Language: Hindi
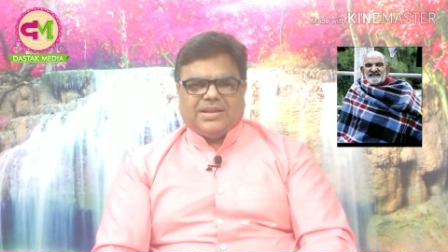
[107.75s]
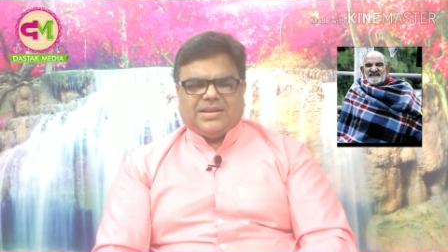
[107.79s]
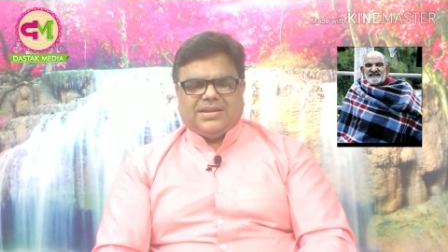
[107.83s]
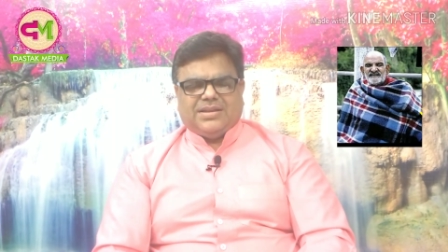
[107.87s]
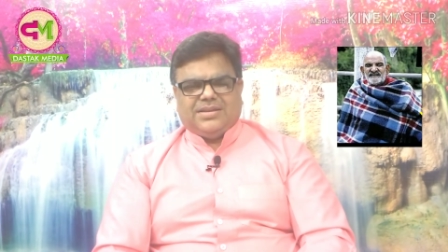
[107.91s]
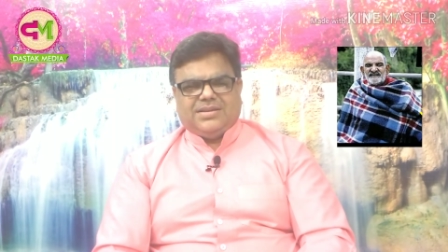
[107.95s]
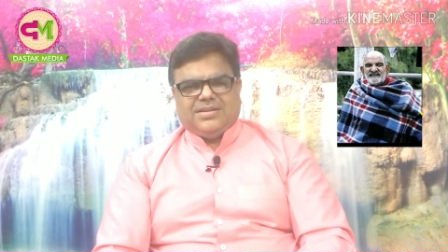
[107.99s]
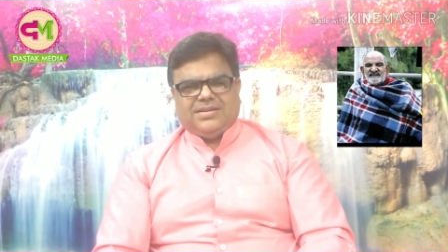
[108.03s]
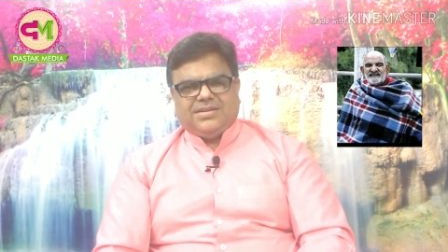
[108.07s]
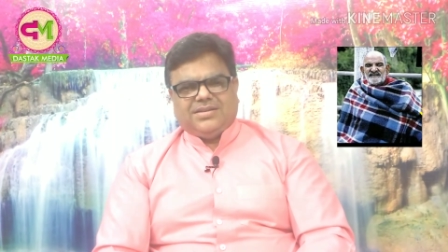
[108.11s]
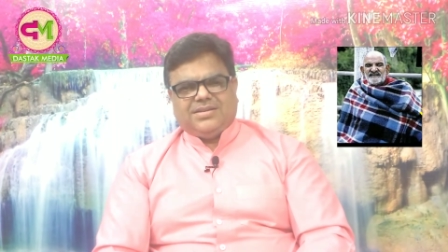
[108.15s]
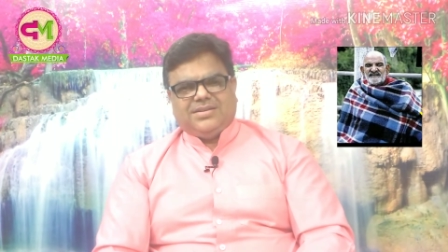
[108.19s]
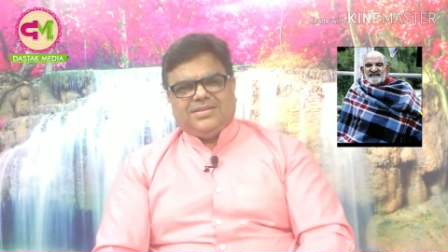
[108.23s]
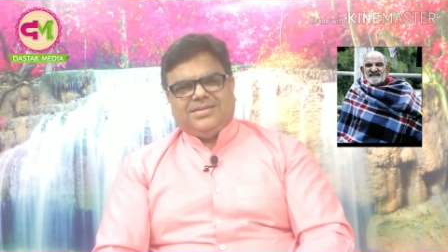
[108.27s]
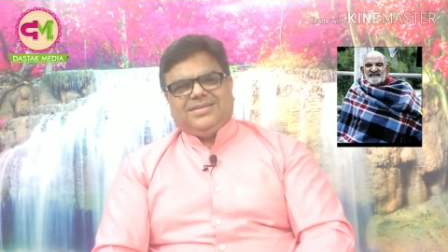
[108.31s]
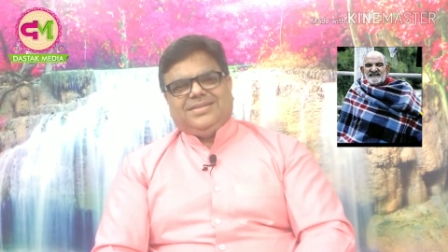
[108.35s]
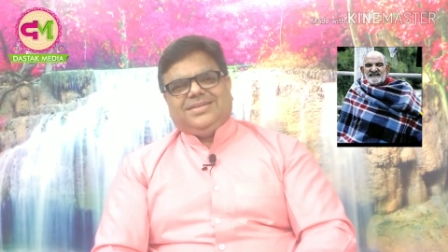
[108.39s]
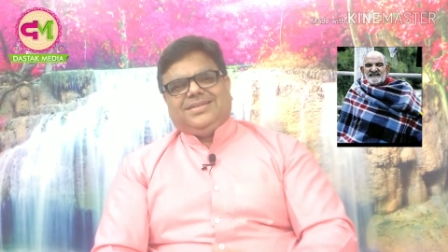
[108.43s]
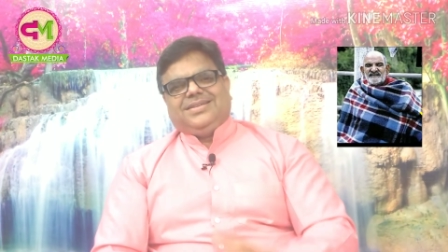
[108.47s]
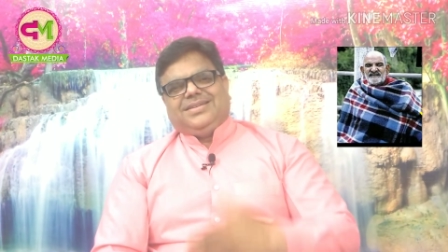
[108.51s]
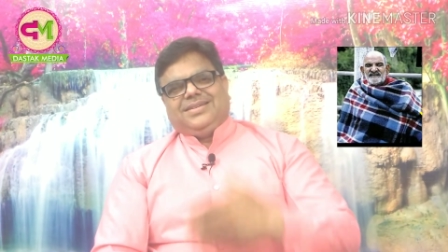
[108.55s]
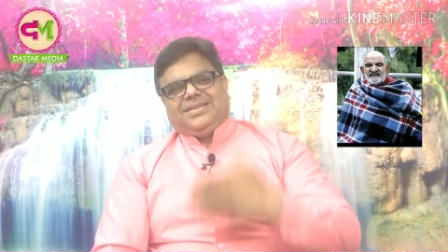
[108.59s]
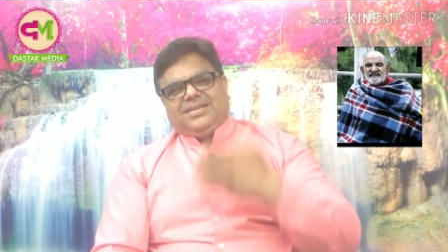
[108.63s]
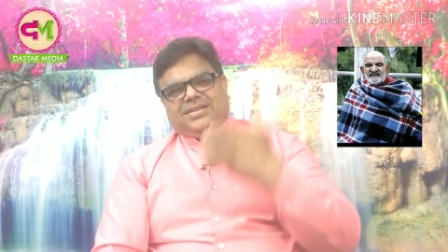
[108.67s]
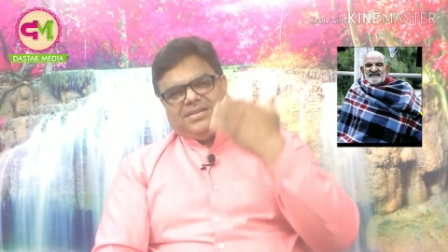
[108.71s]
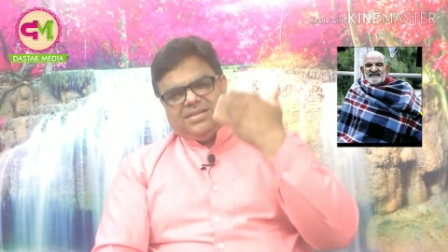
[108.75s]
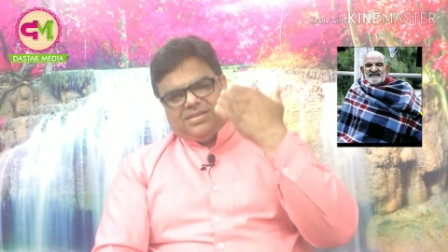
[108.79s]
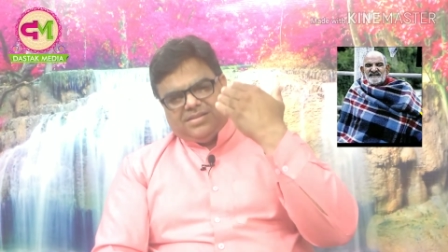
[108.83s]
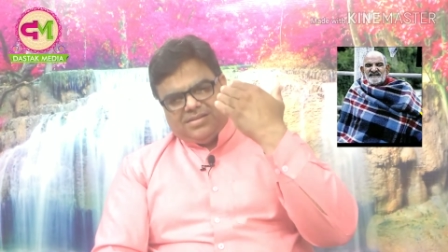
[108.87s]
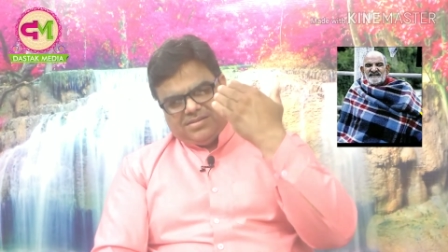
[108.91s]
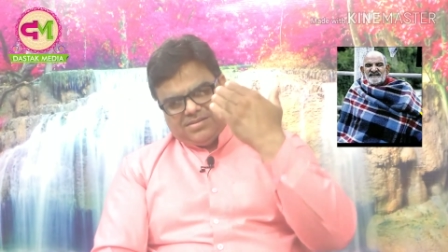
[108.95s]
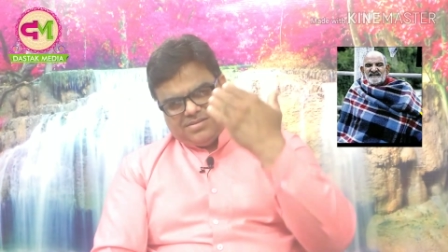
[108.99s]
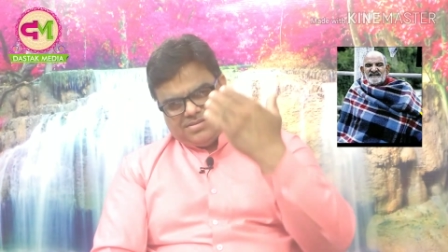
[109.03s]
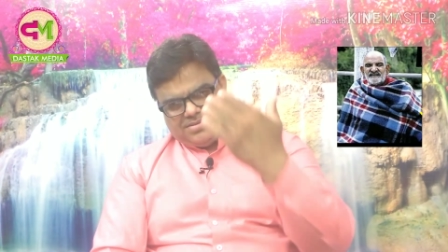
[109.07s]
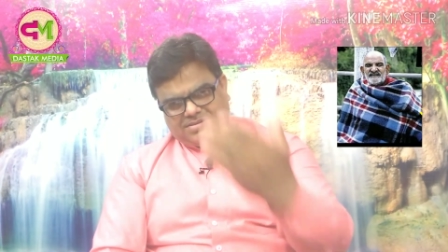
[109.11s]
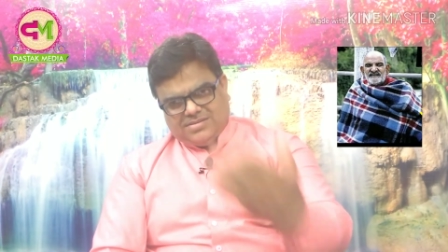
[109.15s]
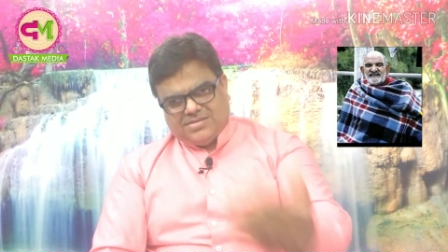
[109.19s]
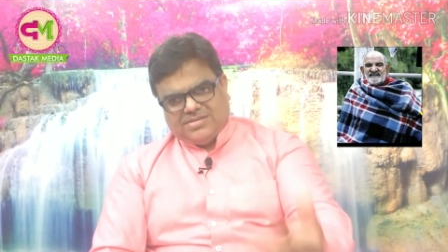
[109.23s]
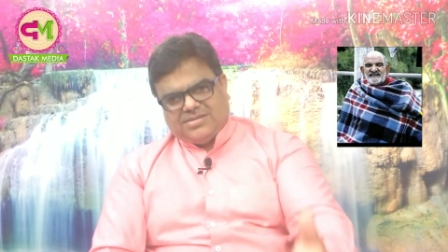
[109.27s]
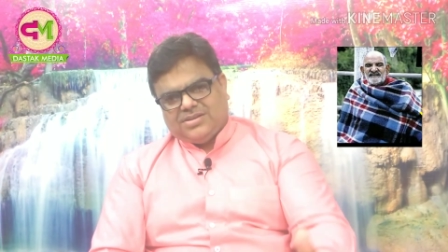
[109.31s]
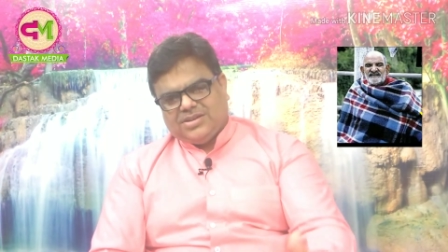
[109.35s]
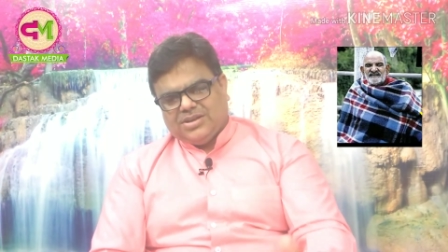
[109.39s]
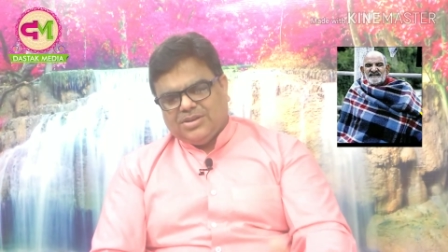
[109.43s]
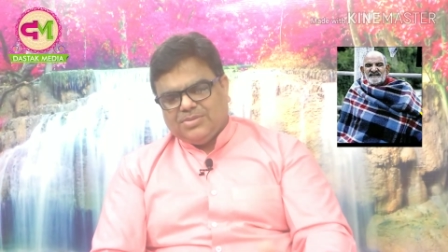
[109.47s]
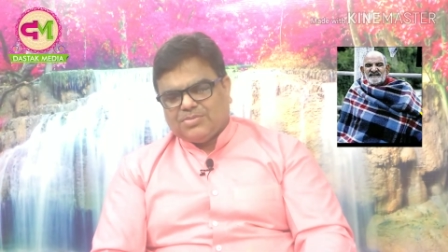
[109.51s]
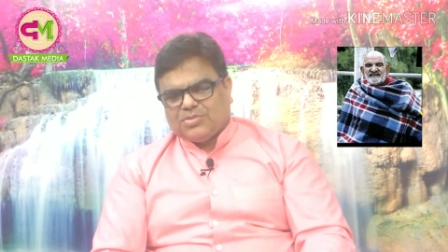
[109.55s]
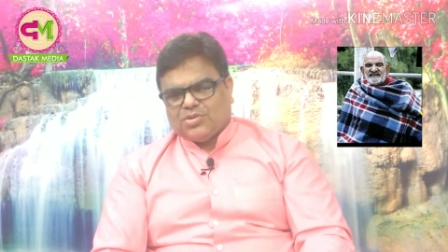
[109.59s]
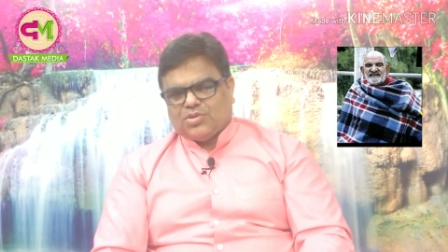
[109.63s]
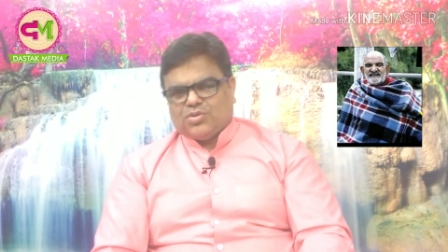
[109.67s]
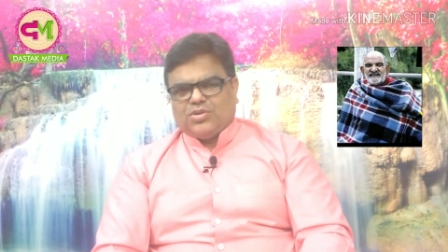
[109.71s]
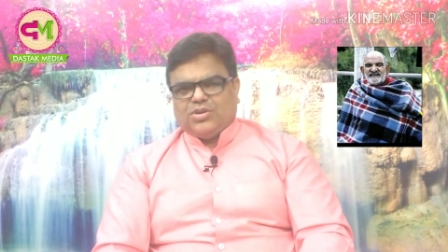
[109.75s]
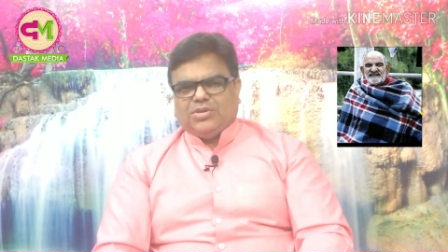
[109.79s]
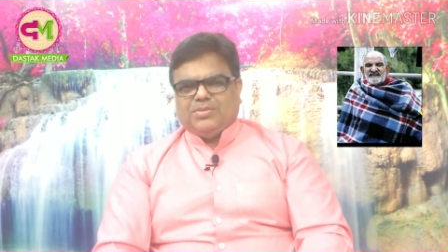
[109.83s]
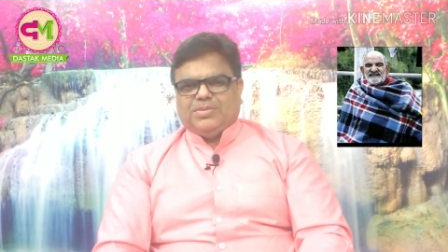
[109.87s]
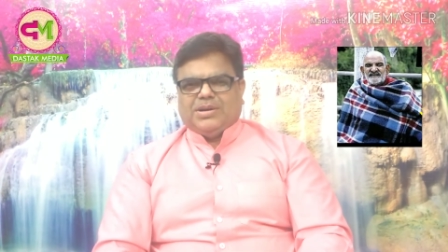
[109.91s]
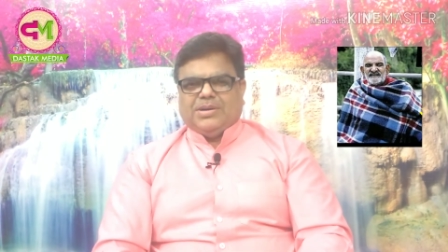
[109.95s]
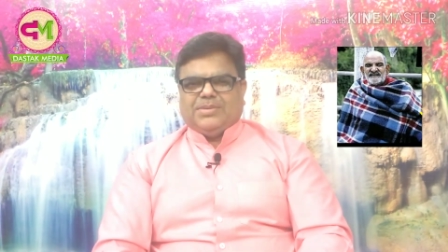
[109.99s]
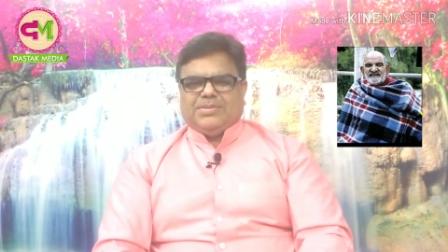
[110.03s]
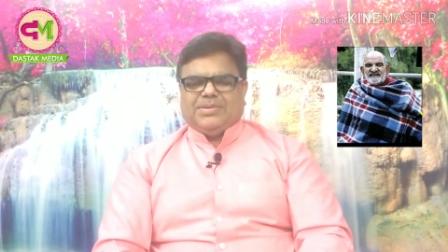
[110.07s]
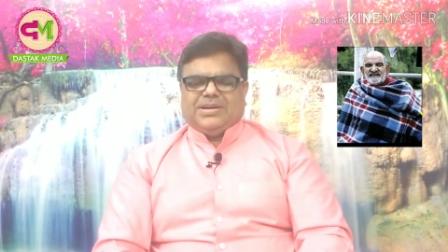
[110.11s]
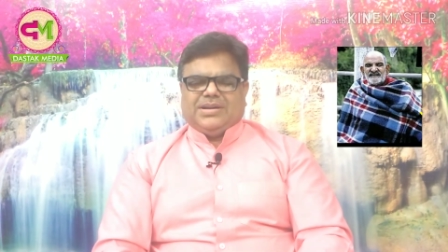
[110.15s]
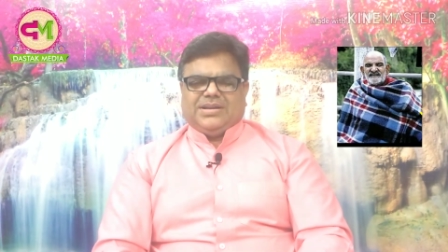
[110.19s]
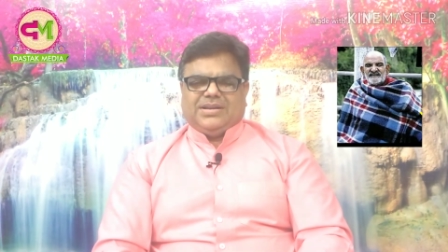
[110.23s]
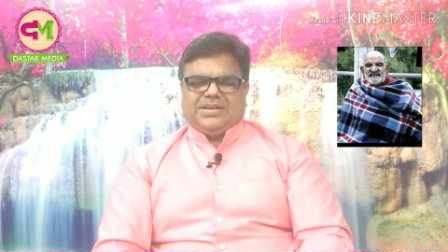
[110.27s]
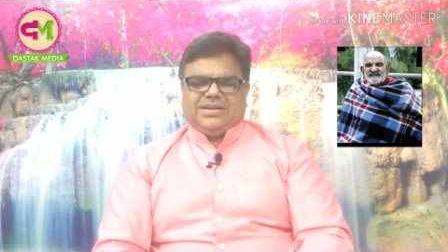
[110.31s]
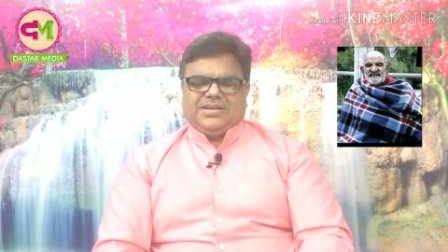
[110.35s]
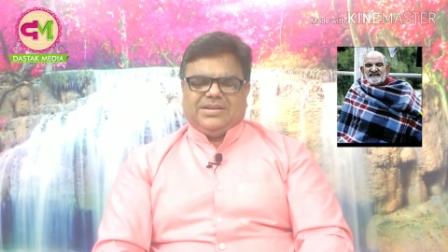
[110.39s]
हैं नीम करोरी बाबा